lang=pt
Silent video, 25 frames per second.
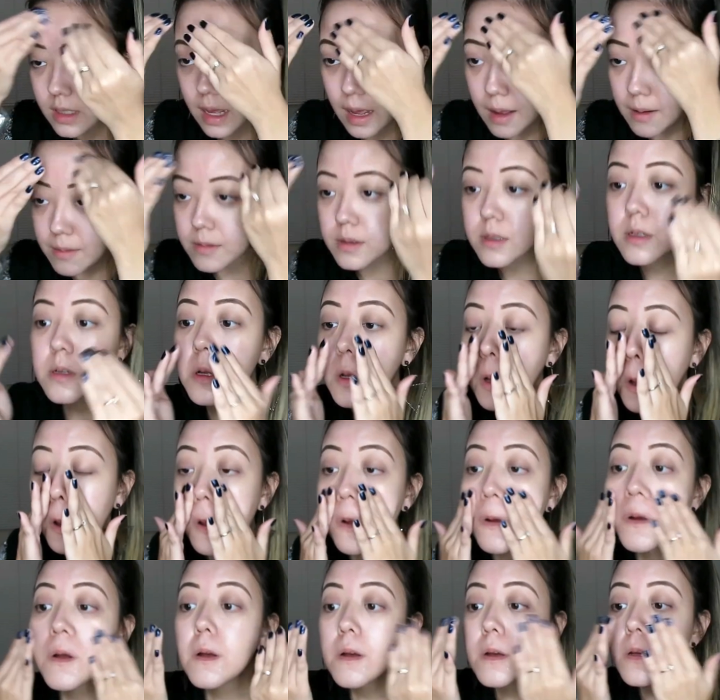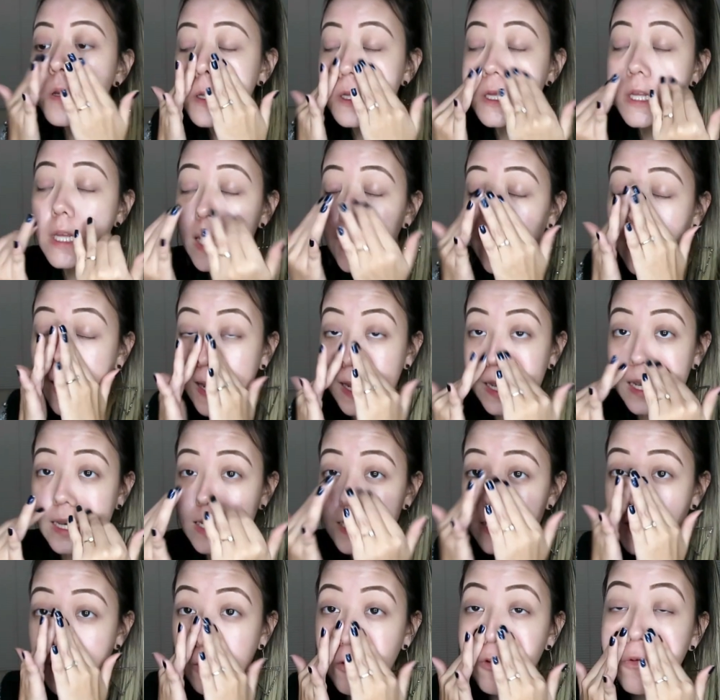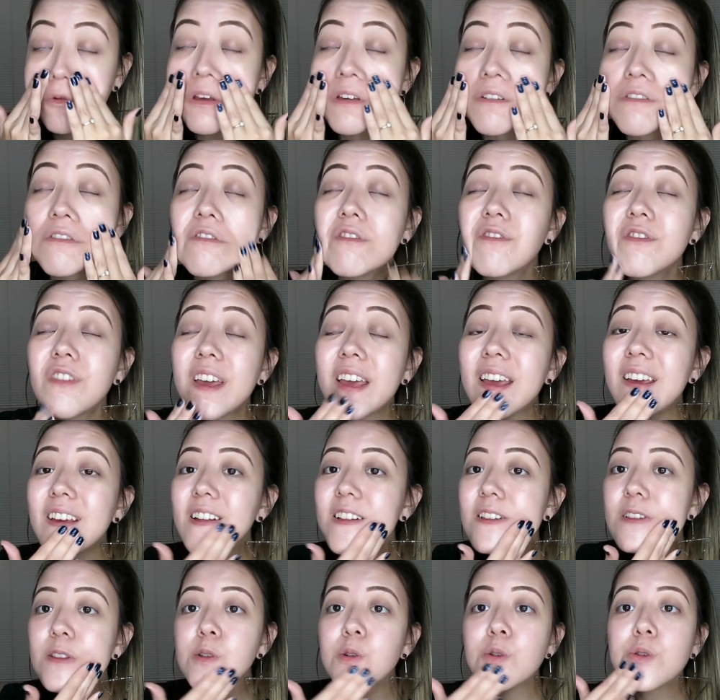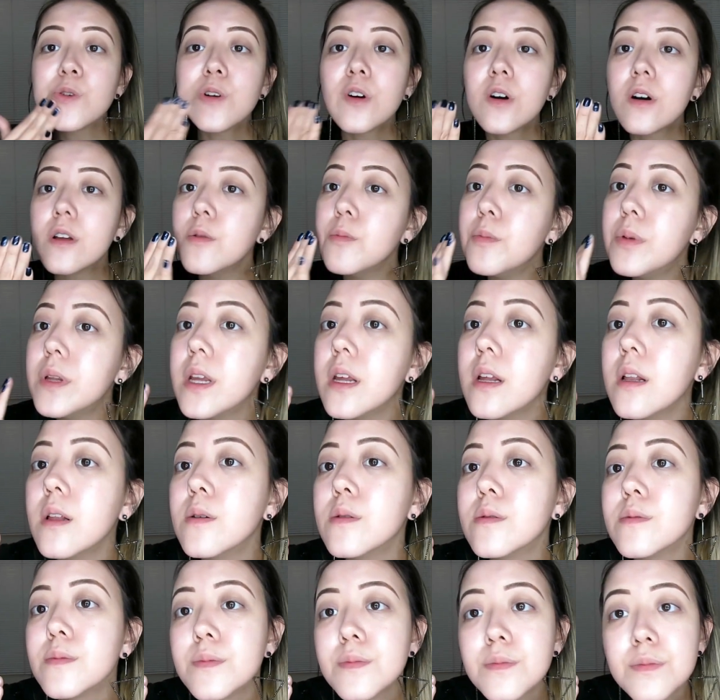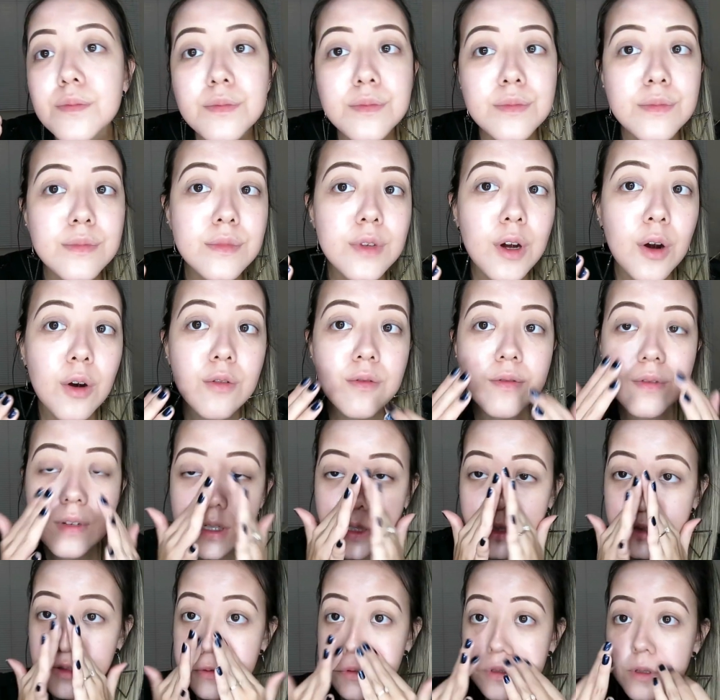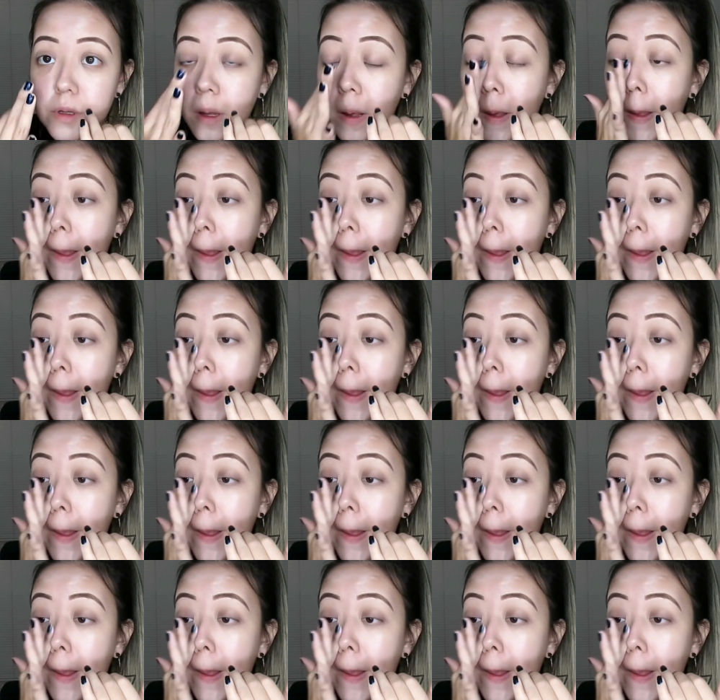tá? E ele tem um efeito, olha o brilho, olha o viço.